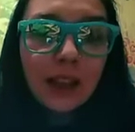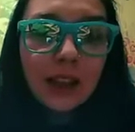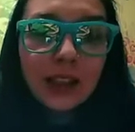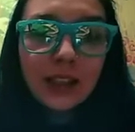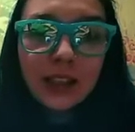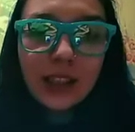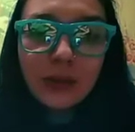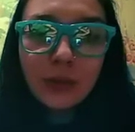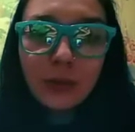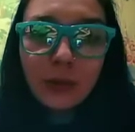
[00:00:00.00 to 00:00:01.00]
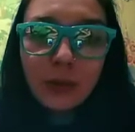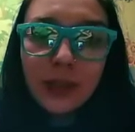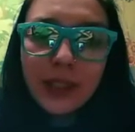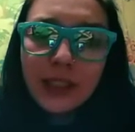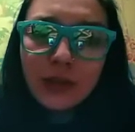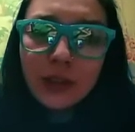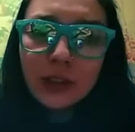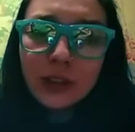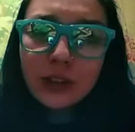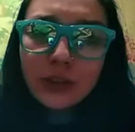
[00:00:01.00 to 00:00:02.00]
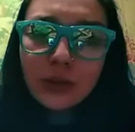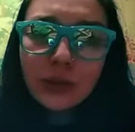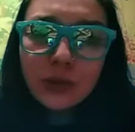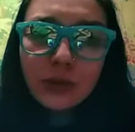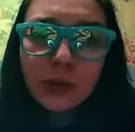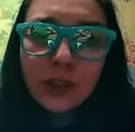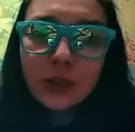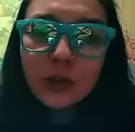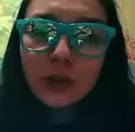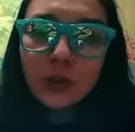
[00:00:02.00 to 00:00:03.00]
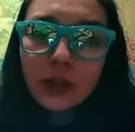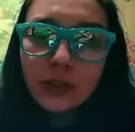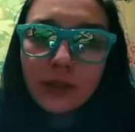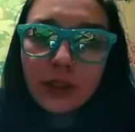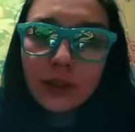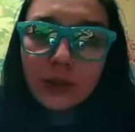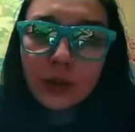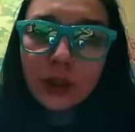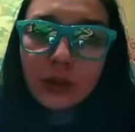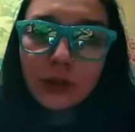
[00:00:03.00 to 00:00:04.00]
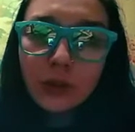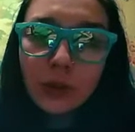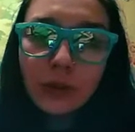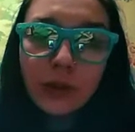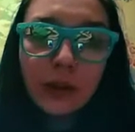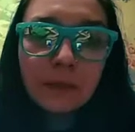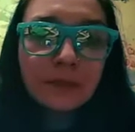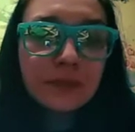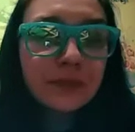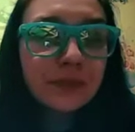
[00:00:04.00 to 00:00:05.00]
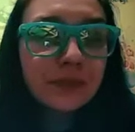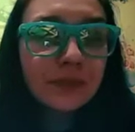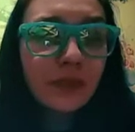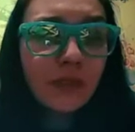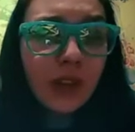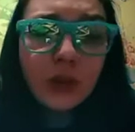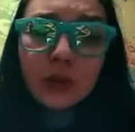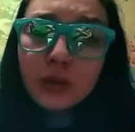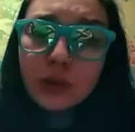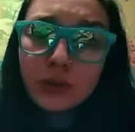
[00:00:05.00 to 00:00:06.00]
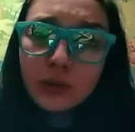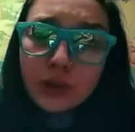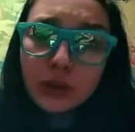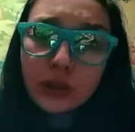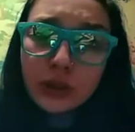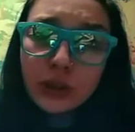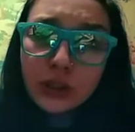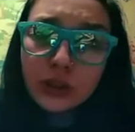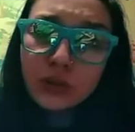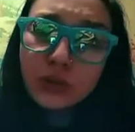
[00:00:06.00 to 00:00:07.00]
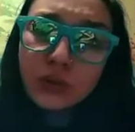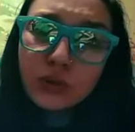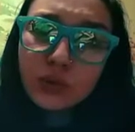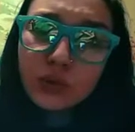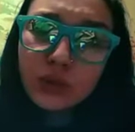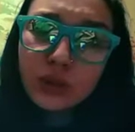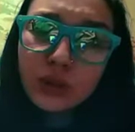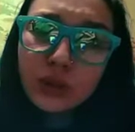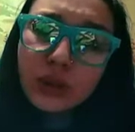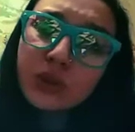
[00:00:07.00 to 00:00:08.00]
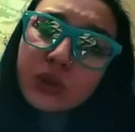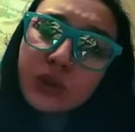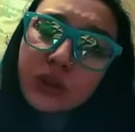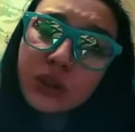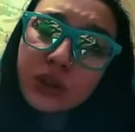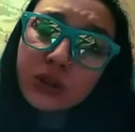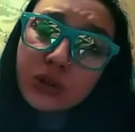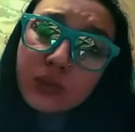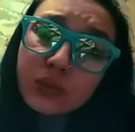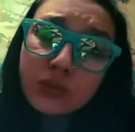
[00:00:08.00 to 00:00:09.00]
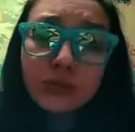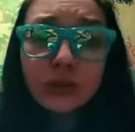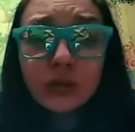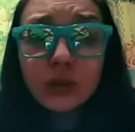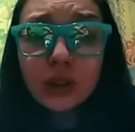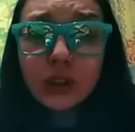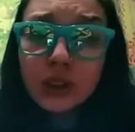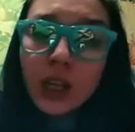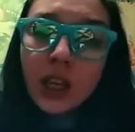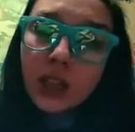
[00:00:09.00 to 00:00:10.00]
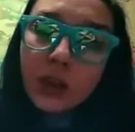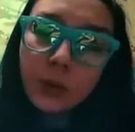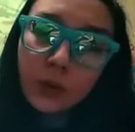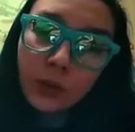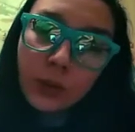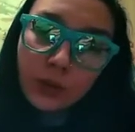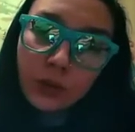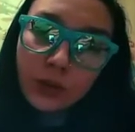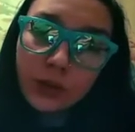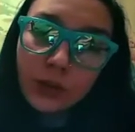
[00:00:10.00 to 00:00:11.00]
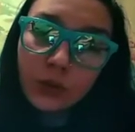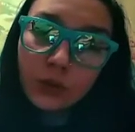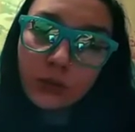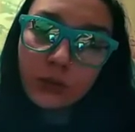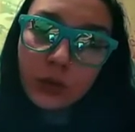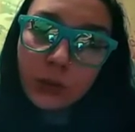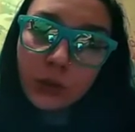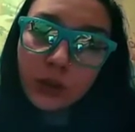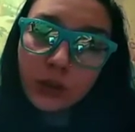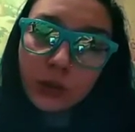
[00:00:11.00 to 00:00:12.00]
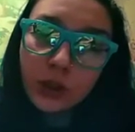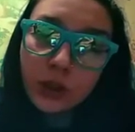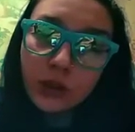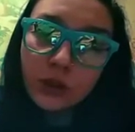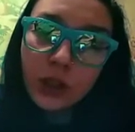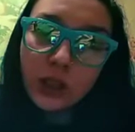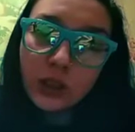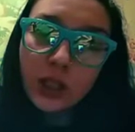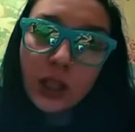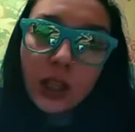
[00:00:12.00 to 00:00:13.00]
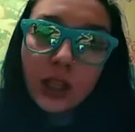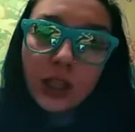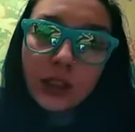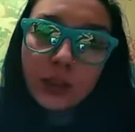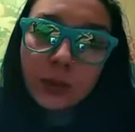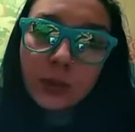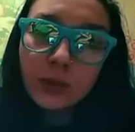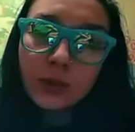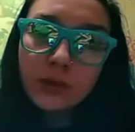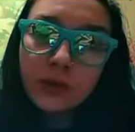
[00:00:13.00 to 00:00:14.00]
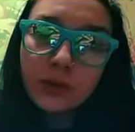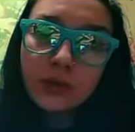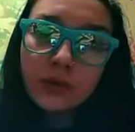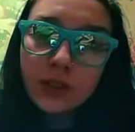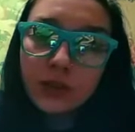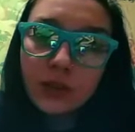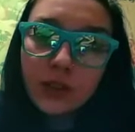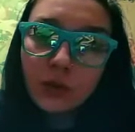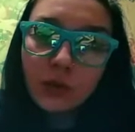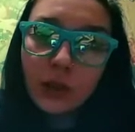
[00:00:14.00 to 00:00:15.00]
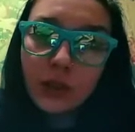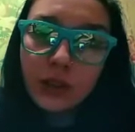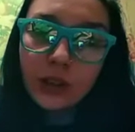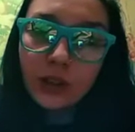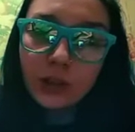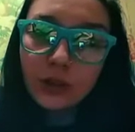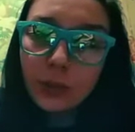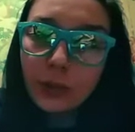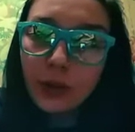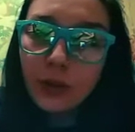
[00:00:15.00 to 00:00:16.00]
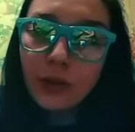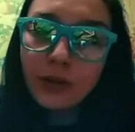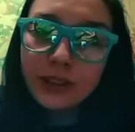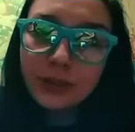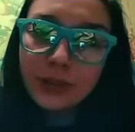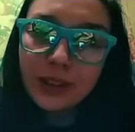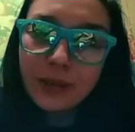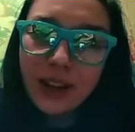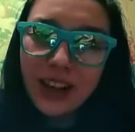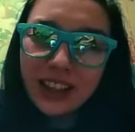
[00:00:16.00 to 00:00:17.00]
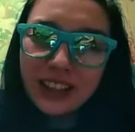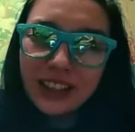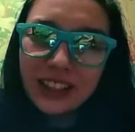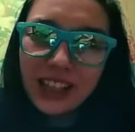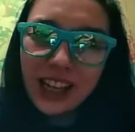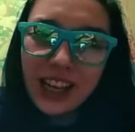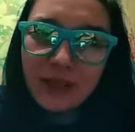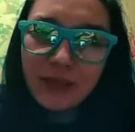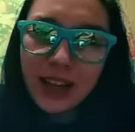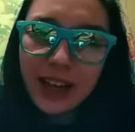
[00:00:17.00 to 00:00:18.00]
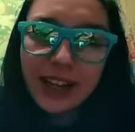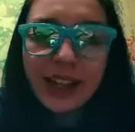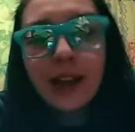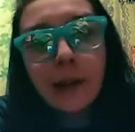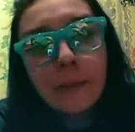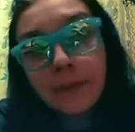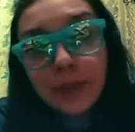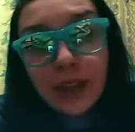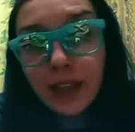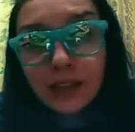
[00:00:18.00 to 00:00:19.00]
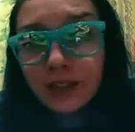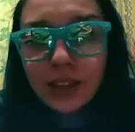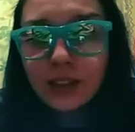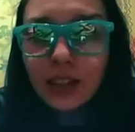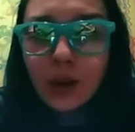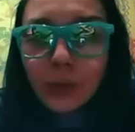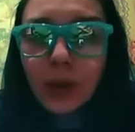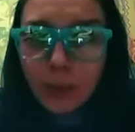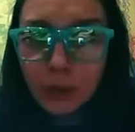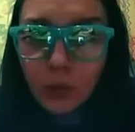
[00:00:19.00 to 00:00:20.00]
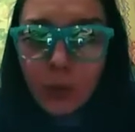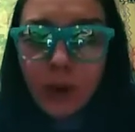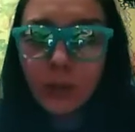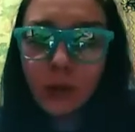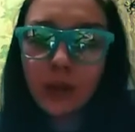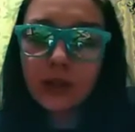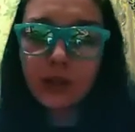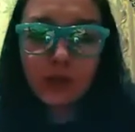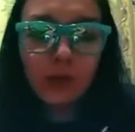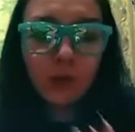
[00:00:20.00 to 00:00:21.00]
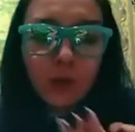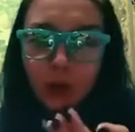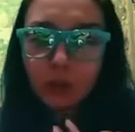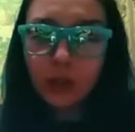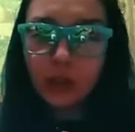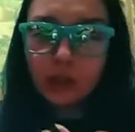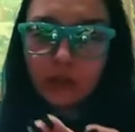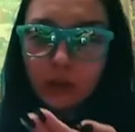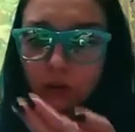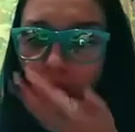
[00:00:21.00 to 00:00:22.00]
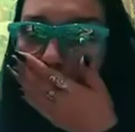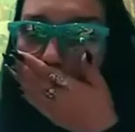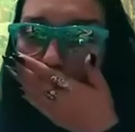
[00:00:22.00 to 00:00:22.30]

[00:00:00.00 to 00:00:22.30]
И я такая думаю, блин, ну она же стоит рублей 100, наверное, двухлитровая. Откуда у тебя столько денег? Откуда у тебя столько денег? Я тоже так хочу. Я тоже так... Я и по-доброму завидую. Я просто тоже хочу так же. И я, типа, ну, не, не думаю о ней ничего плохого. Типа, там, ах ты дрянь маленькая. Нет, нет. Я, я по-доброму ей завидую. Хорошая девчонка.